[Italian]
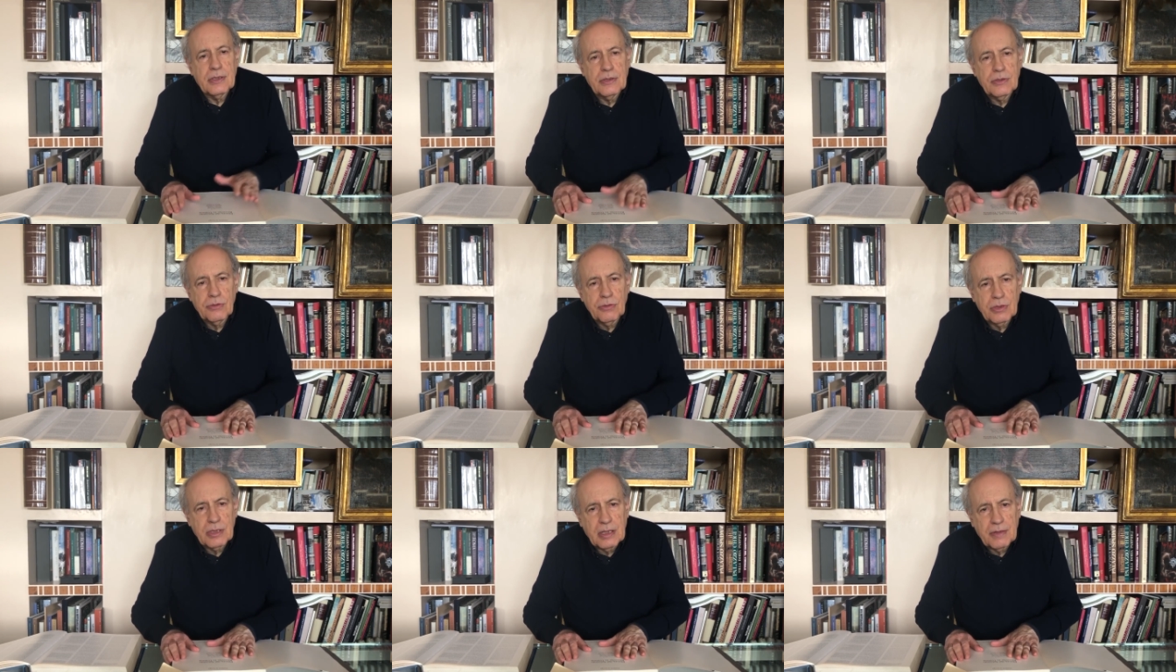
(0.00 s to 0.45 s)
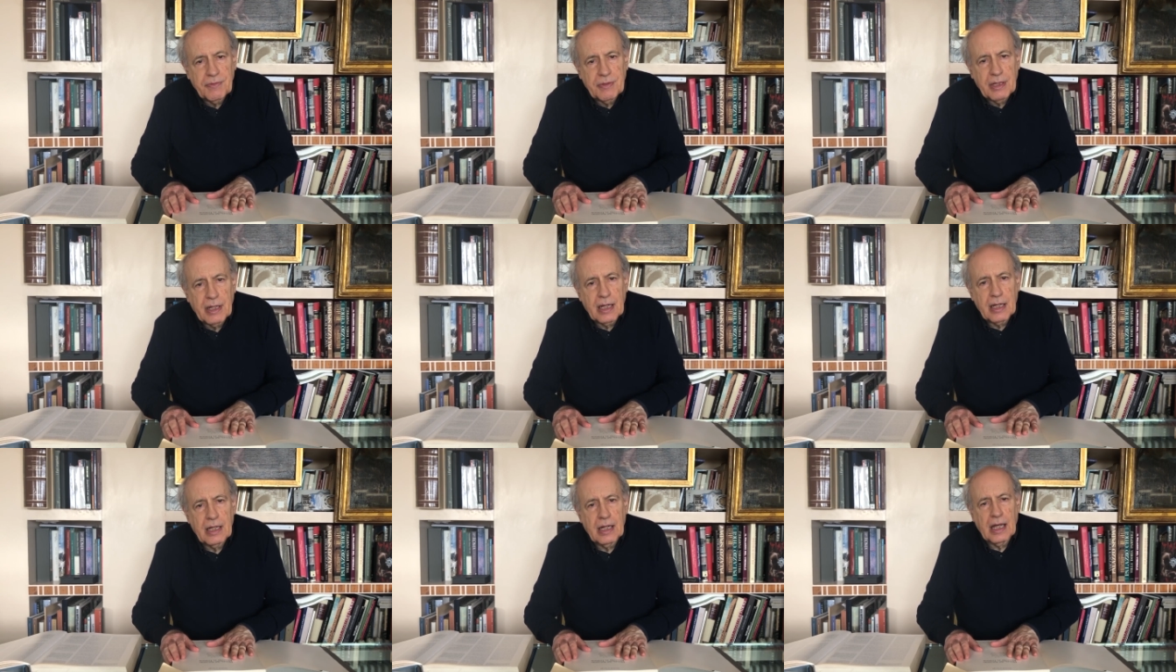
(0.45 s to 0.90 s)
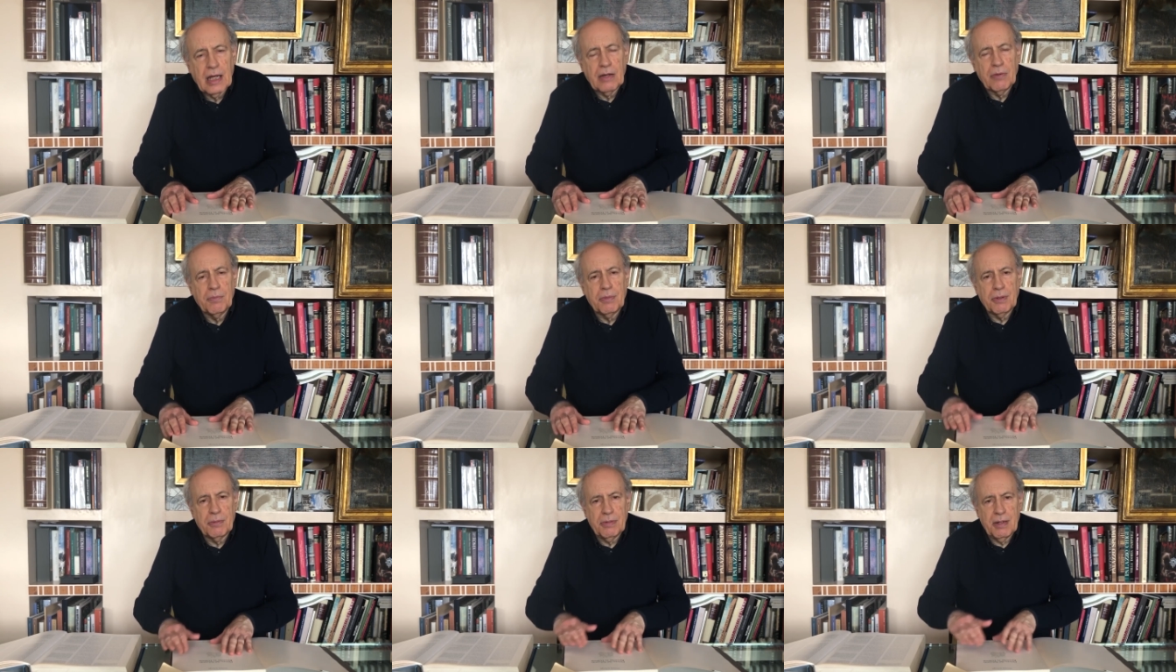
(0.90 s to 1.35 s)
Tuttavia è
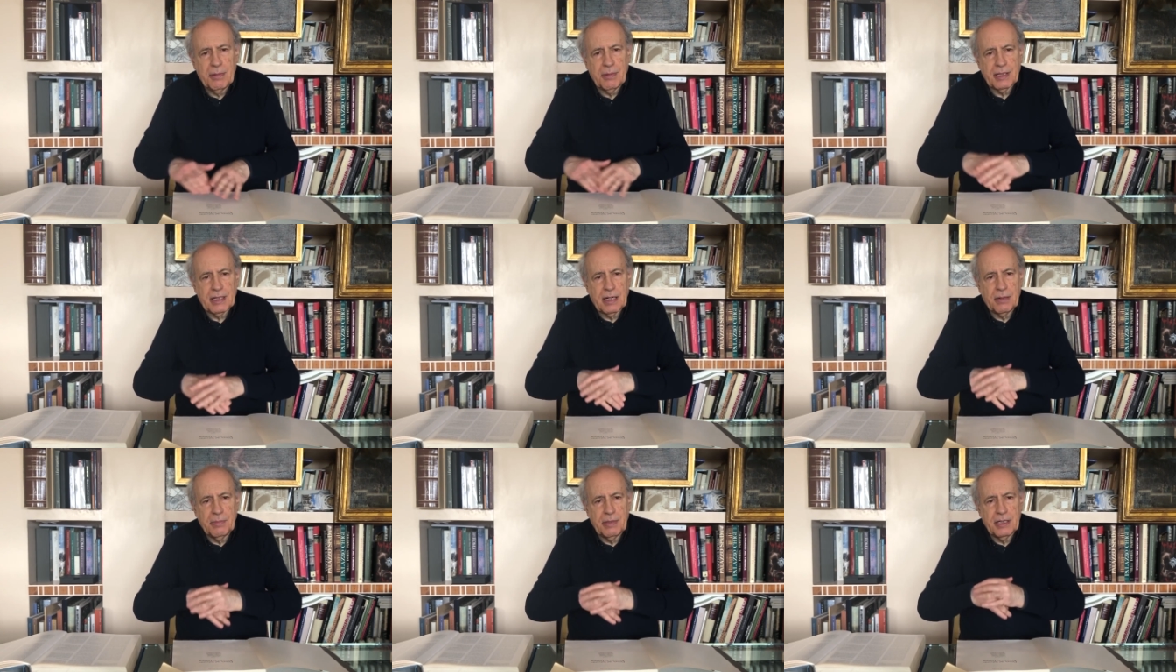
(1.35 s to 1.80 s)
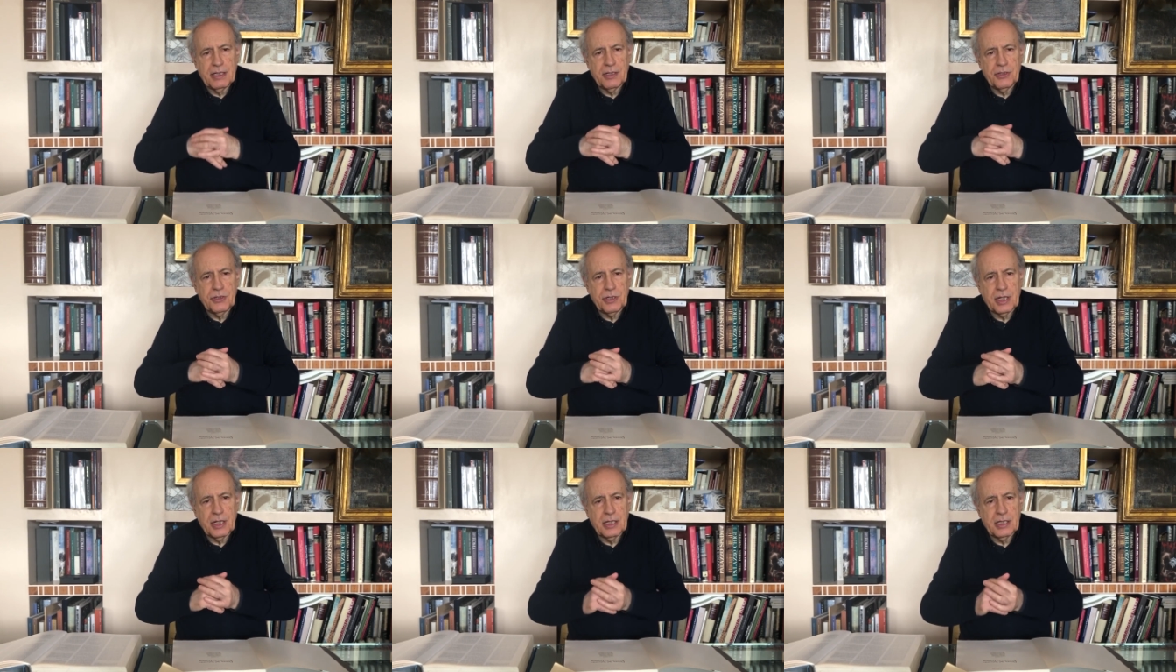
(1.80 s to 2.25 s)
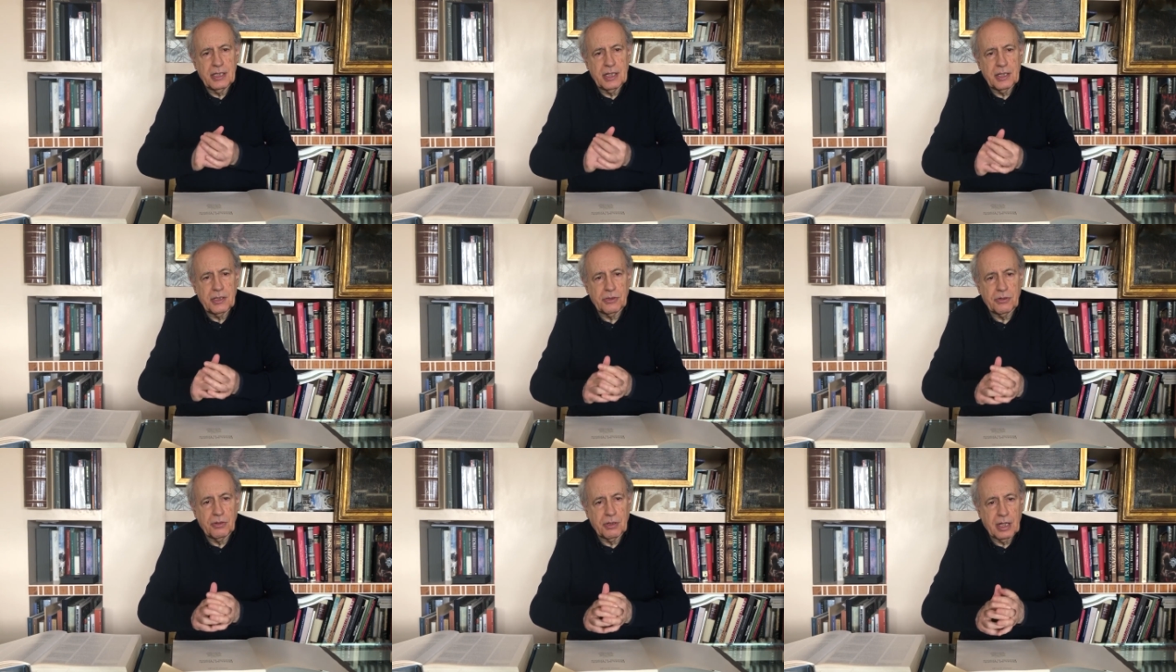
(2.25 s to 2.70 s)
un problema talmente
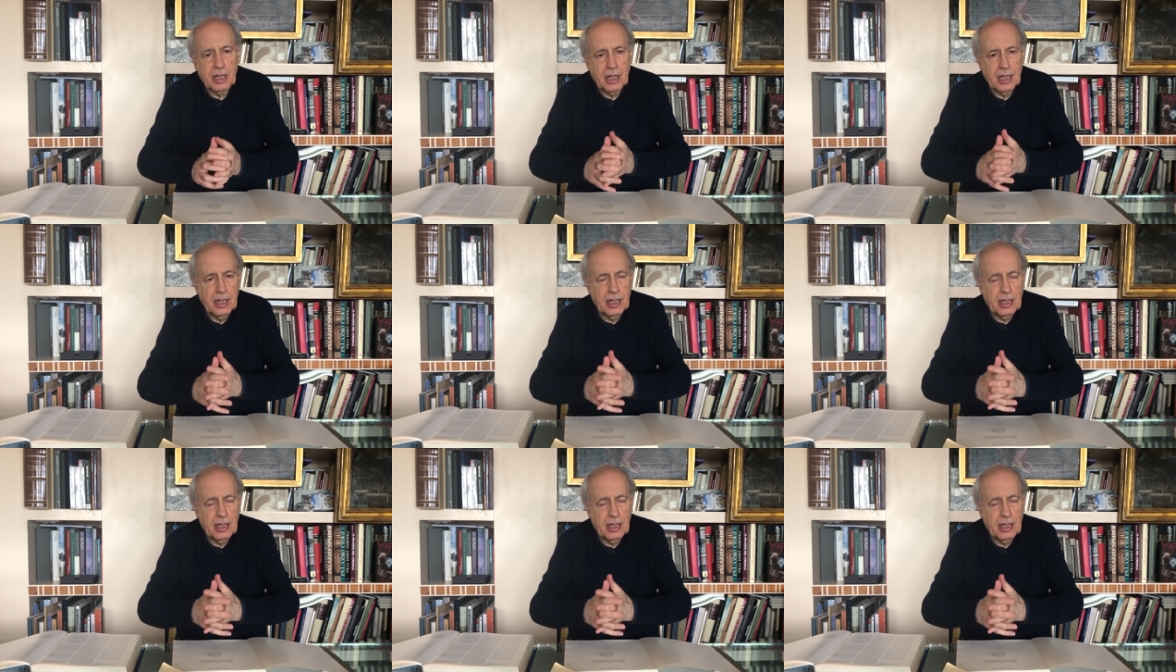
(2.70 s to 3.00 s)
gigantesco che